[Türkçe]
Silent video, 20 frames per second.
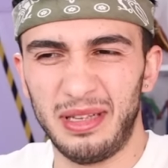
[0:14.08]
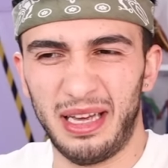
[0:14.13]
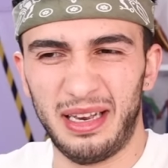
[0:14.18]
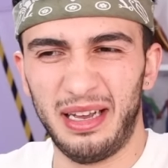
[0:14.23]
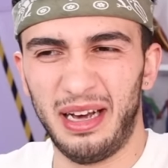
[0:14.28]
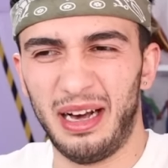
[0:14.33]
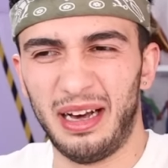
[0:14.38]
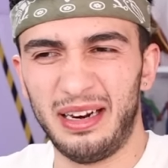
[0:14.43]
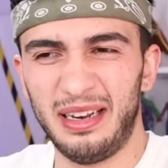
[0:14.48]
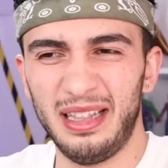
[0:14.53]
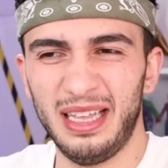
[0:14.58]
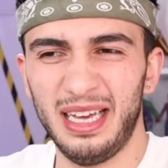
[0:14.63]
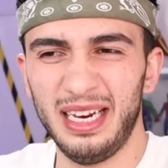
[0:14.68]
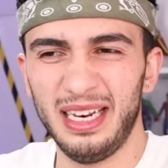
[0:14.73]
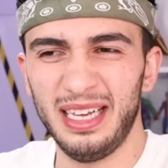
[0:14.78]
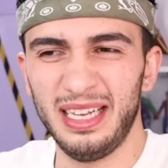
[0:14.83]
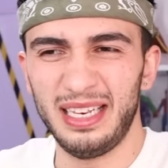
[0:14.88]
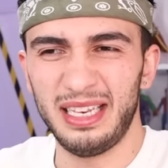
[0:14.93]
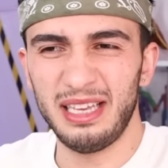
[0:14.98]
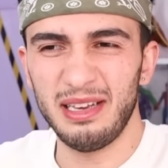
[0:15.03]
Yani
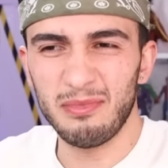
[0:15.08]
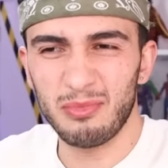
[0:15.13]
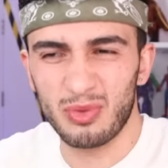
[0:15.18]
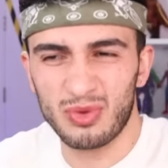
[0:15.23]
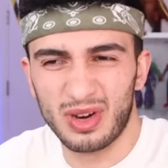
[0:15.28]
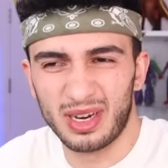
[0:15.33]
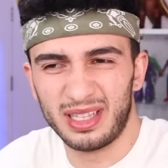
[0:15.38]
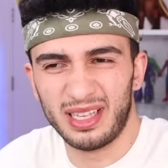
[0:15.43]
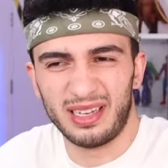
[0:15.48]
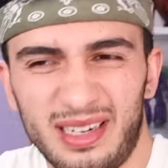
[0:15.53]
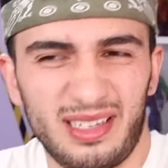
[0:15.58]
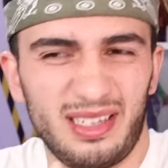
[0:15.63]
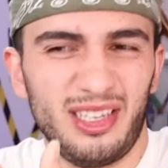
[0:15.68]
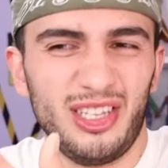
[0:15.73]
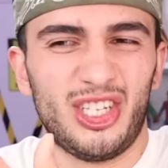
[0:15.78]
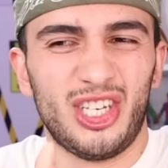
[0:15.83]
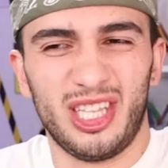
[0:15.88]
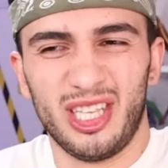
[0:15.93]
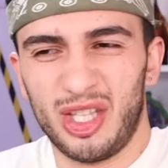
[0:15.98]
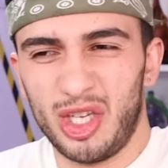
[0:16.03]
arılarla niye bu kadar
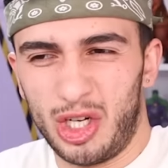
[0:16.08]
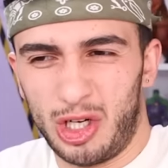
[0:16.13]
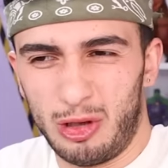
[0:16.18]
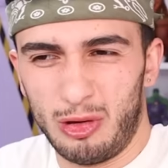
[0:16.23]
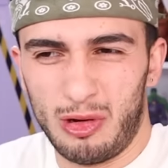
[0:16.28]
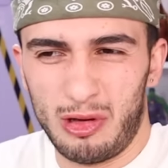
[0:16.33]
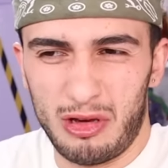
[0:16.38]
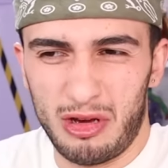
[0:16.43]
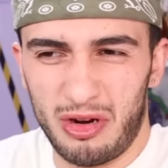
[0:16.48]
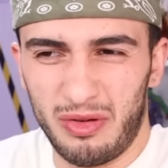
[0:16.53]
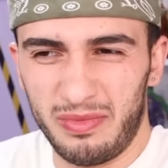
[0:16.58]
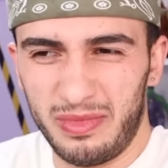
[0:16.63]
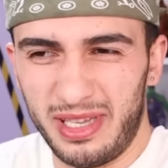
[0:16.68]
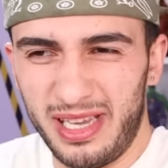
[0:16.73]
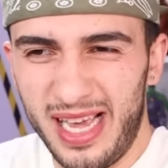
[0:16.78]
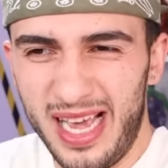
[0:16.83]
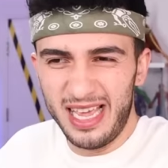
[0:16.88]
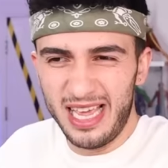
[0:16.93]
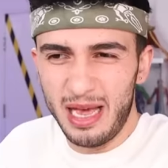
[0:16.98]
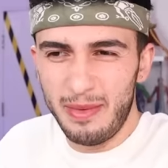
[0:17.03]
içli dışlı oluyorum?
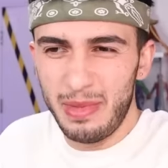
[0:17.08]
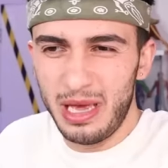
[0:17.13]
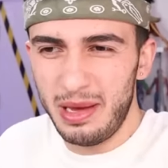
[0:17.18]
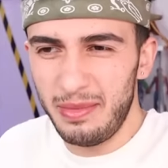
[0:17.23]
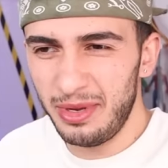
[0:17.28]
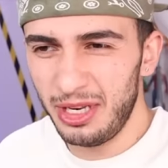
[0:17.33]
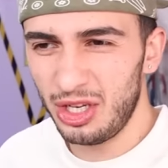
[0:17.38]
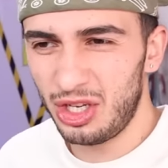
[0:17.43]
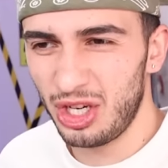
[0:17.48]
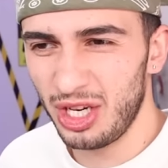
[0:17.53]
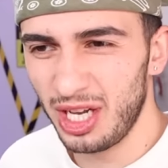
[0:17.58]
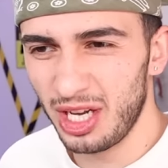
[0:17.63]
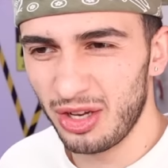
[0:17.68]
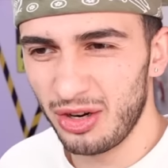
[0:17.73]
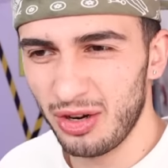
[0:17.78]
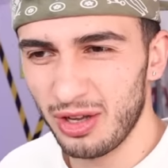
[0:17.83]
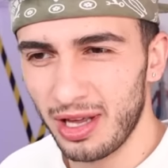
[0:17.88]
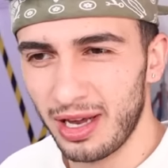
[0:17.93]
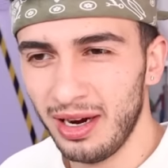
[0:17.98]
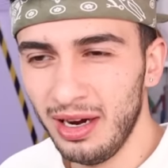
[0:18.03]
Niye yemeğimin içine
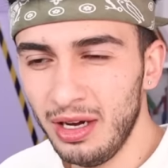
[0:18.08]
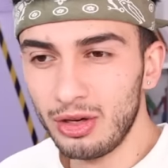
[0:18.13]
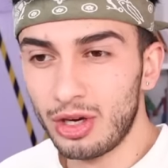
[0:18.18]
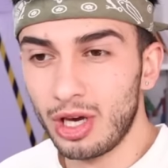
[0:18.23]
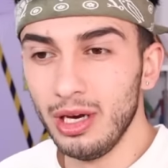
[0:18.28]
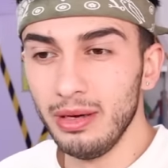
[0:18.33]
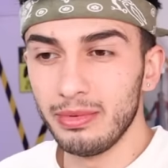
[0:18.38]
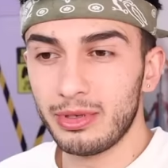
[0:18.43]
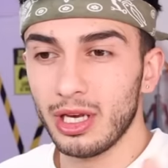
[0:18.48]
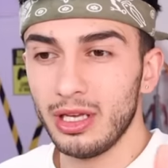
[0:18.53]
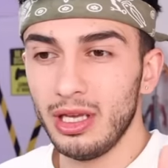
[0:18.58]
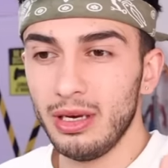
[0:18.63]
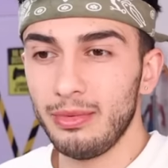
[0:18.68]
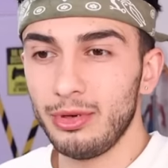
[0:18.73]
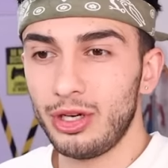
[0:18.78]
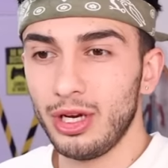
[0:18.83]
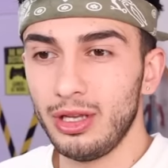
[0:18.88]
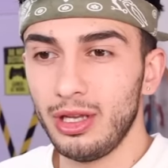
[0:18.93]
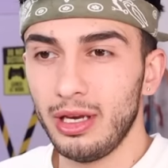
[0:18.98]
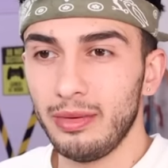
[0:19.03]
giriyorlar? Kimse de
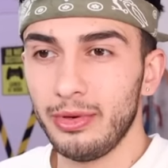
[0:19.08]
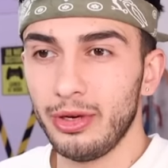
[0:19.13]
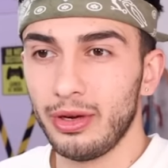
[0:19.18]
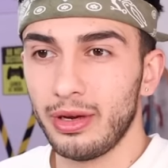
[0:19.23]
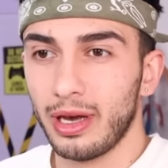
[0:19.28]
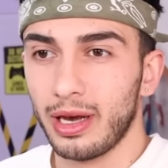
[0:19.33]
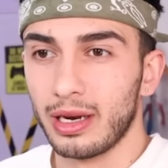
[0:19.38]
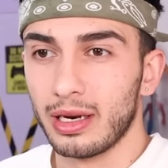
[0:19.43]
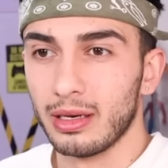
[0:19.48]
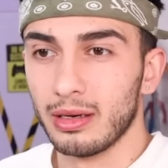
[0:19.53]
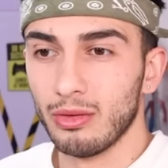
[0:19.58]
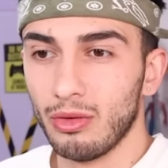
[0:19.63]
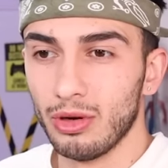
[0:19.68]
bir şey demiyor yani.